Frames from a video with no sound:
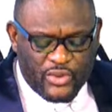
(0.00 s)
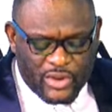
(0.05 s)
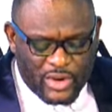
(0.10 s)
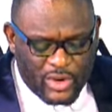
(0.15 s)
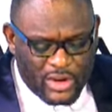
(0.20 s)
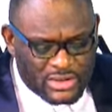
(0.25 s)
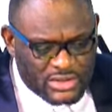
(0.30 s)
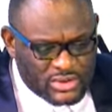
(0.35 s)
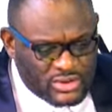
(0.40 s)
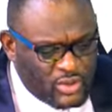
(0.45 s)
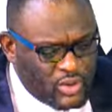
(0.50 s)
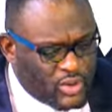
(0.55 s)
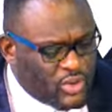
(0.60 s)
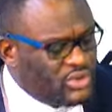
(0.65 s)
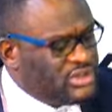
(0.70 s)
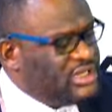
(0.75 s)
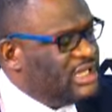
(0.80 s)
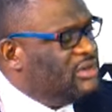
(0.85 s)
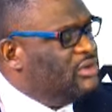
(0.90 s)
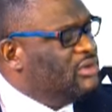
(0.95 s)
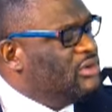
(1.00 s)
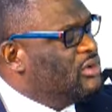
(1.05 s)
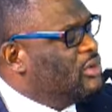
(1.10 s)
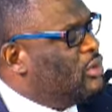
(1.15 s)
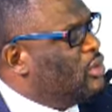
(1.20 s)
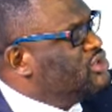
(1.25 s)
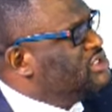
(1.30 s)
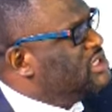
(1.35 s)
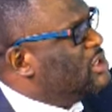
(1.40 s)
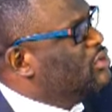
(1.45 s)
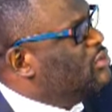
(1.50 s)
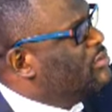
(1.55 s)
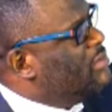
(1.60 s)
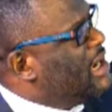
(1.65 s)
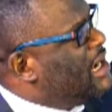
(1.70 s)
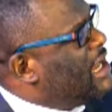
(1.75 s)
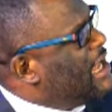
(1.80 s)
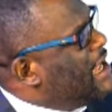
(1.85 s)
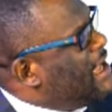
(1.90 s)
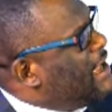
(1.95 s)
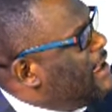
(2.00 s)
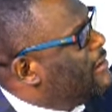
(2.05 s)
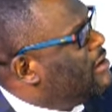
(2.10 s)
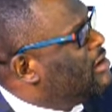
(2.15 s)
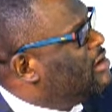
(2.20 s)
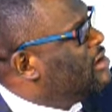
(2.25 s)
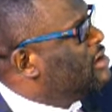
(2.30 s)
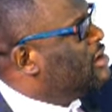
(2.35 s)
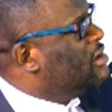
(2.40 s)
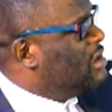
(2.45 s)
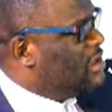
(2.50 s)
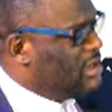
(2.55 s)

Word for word: connu aux côtés de Roger Lumbala,